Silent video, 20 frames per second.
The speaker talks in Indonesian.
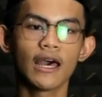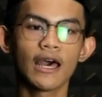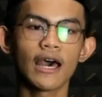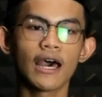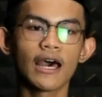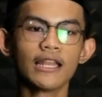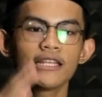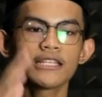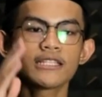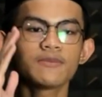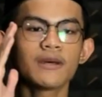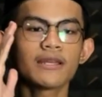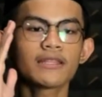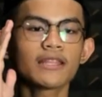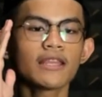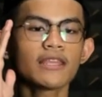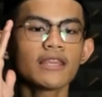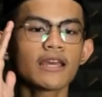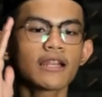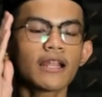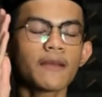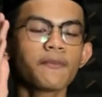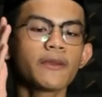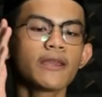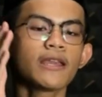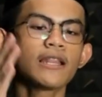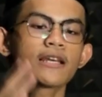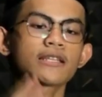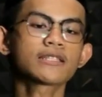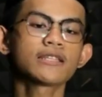Alis matanya
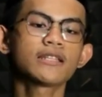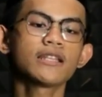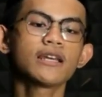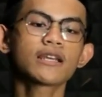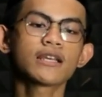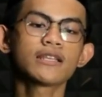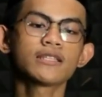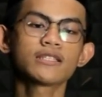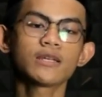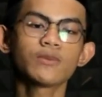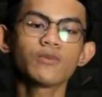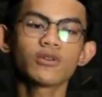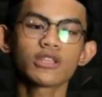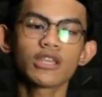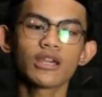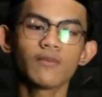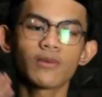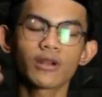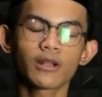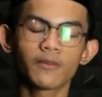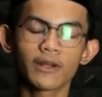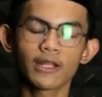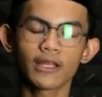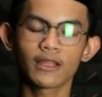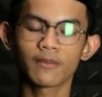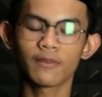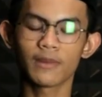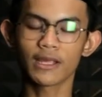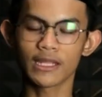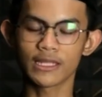rapih laksanakan semut yang
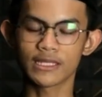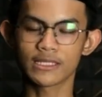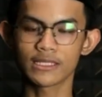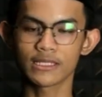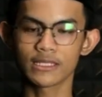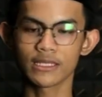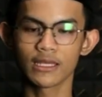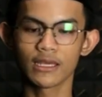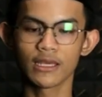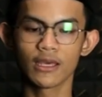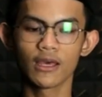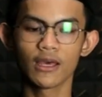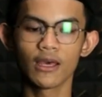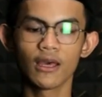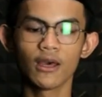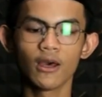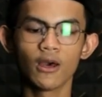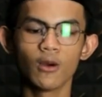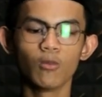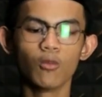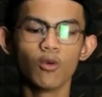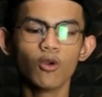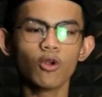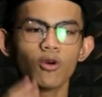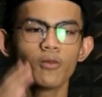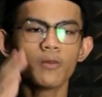berbaris-baris. Bulu